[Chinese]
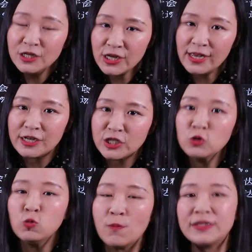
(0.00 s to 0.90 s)
这也
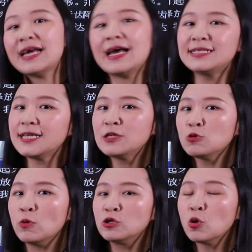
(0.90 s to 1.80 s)
是我们在 S A t
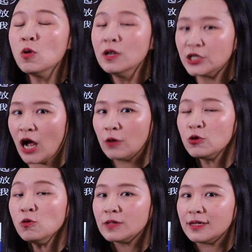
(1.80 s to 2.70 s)
作文中常
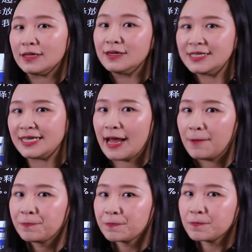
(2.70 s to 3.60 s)
用的一个伎俩。